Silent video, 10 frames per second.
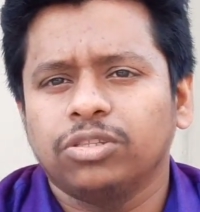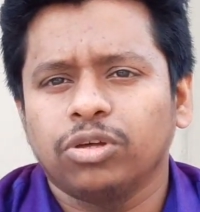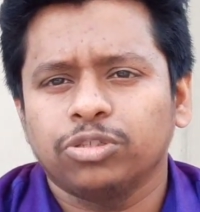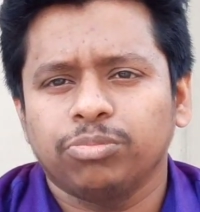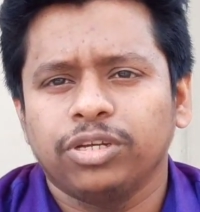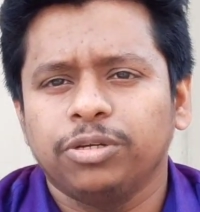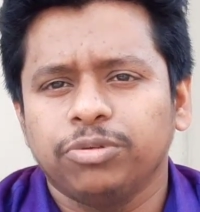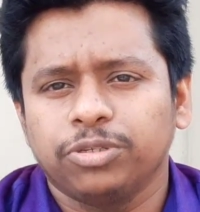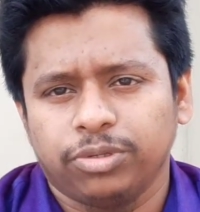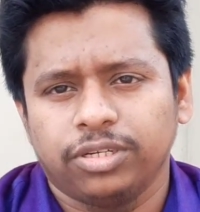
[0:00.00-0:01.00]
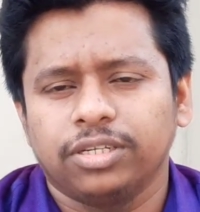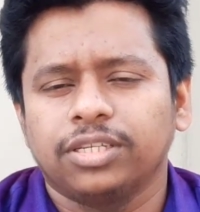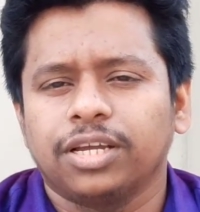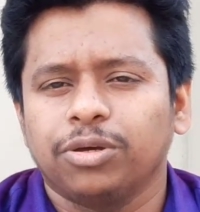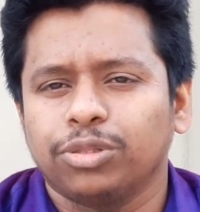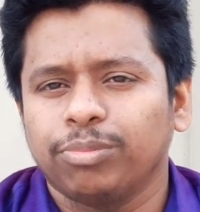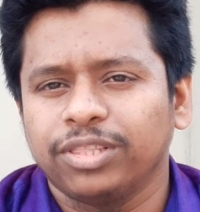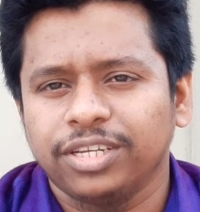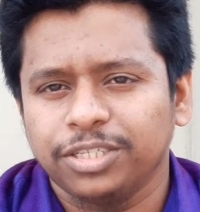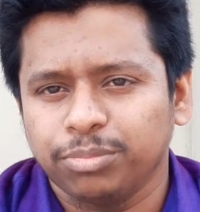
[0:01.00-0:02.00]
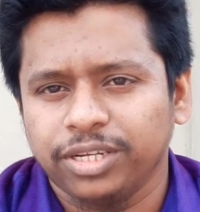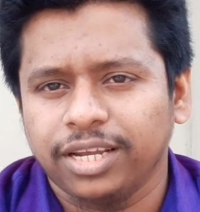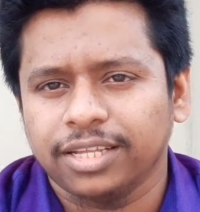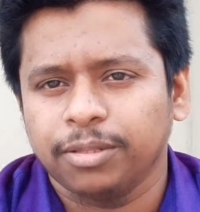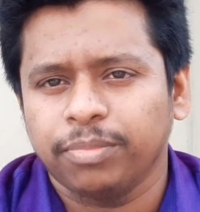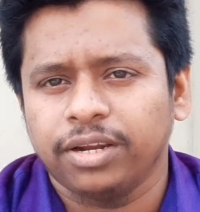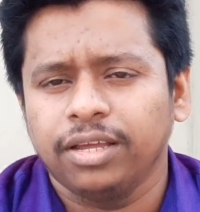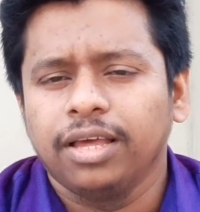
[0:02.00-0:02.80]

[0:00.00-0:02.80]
দশ মিনিট বিশ মিনিটের জায়গায় হয়তো বা তিরিশ মিনিট লাগতে পারে